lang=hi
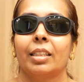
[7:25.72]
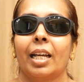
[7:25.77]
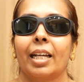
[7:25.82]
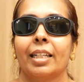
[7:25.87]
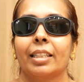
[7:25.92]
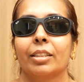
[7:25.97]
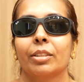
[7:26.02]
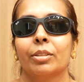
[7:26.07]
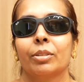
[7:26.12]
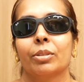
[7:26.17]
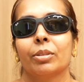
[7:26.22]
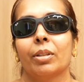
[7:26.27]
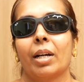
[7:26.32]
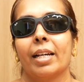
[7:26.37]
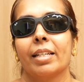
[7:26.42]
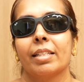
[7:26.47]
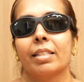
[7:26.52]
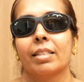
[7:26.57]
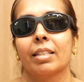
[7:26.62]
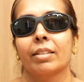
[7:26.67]
थैंक यू टू
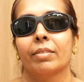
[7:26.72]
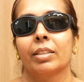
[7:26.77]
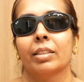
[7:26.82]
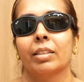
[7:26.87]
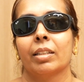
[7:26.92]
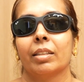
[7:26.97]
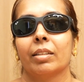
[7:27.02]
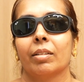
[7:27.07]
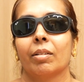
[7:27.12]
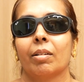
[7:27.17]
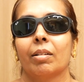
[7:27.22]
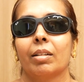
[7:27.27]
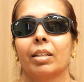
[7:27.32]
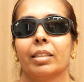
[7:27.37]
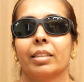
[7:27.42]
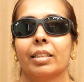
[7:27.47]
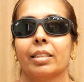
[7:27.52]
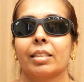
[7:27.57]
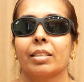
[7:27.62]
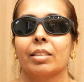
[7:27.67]
आई सेवन एंड
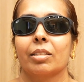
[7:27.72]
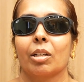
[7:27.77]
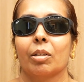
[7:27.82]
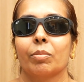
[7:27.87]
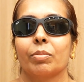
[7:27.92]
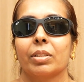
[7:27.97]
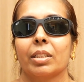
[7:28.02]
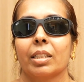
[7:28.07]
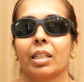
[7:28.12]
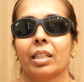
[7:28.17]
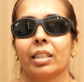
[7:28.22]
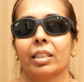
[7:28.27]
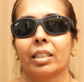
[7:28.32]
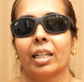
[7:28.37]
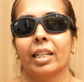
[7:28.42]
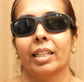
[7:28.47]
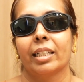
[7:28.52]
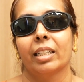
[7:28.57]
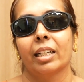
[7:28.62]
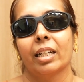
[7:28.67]
ऑल अदर स्टॉप्स
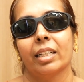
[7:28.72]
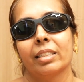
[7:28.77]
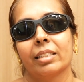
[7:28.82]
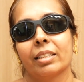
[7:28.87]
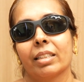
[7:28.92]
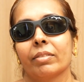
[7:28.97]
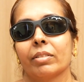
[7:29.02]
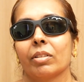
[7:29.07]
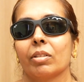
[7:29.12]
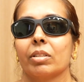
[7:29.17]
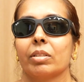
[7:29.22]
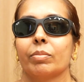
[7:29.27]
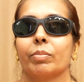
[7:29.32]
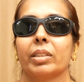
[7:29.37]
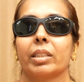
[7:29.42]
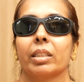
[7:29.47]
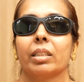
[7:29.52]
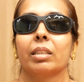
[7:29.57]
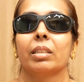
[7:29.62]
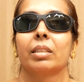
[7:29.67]
आई लाइक आई सेवन
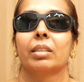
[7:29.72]
हॉस्पिटल